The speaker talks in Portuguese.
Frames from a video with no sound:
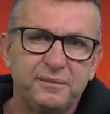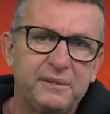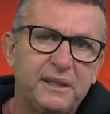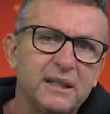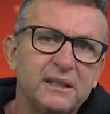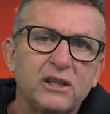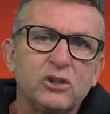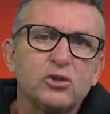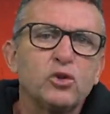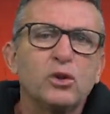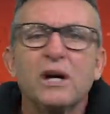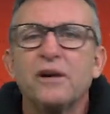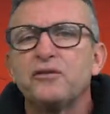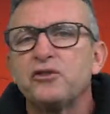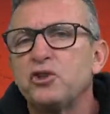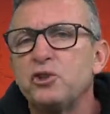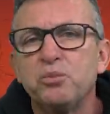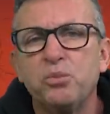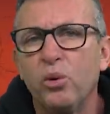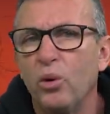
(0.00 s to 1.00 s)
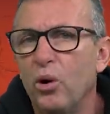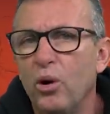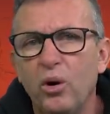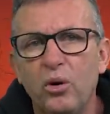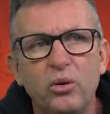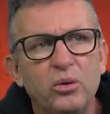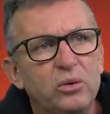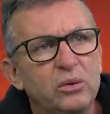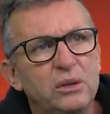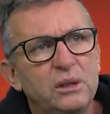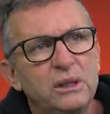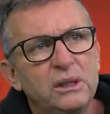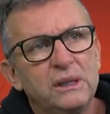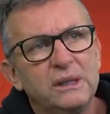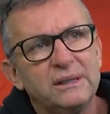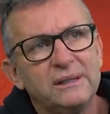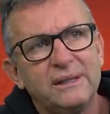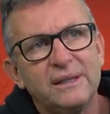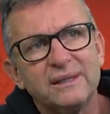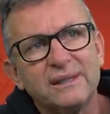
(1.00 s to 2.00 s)
Tenta jogar futebol,
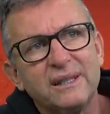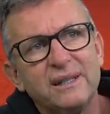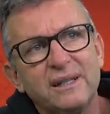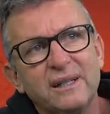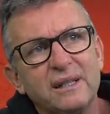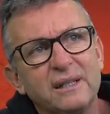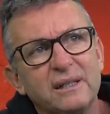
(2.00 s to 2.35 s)
tenta